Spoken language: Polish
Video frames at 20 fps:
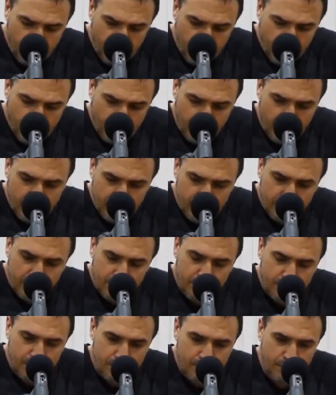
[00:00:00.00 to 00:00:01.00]
Ale
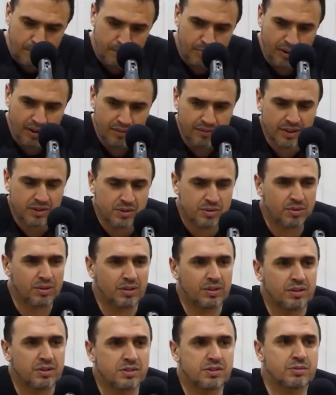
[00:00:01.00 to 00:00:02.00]
pojawiają się tu
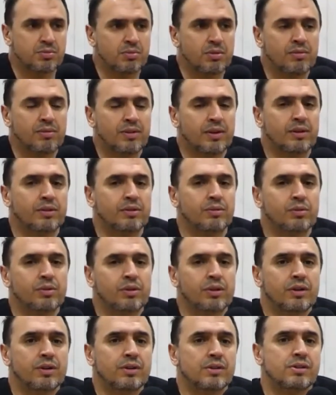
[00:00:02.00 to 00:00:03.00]
takie słowa,
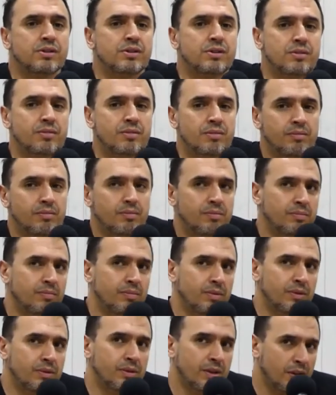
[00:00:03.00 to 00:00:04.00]
które no
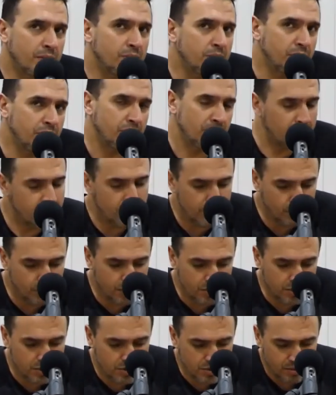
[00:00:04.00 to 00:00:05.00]
tak mnie
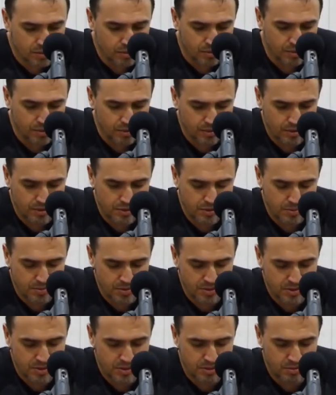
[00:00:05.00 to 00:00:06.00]
uderzyły i
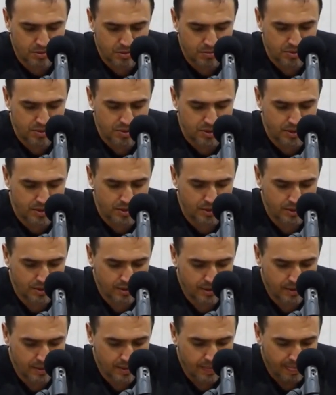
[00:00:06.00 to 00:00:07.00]
zobaczyłem, że
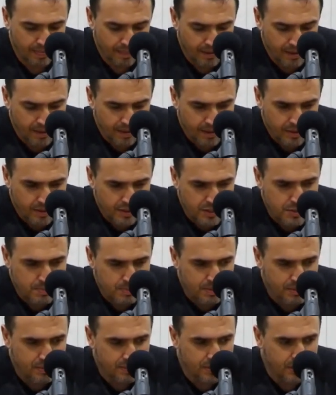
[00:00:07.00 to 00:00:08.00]
jest
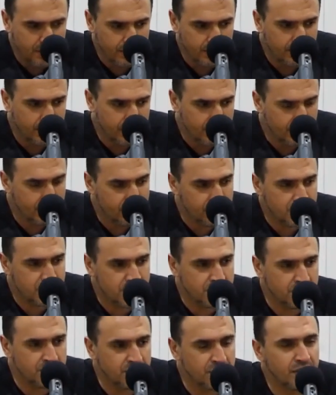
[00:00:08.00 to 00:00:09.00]
pewien
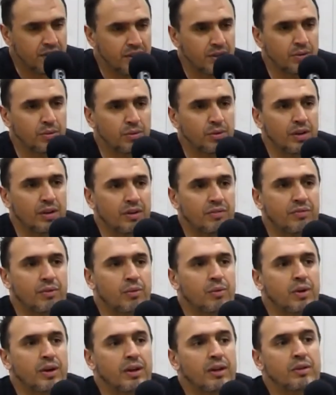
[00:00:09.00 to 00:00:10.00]
właściwy kierunek
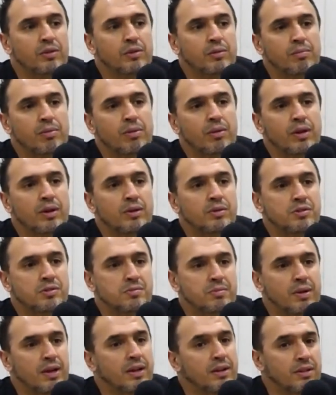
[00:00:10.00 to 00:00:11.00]
wołania do Boga o
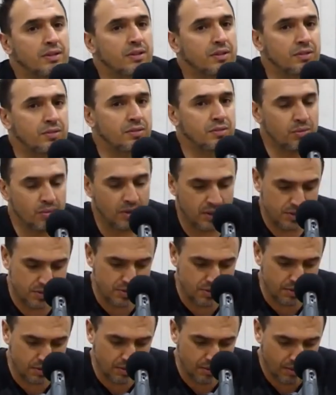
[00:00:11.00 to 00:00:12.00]
zmianę tej sytuacji.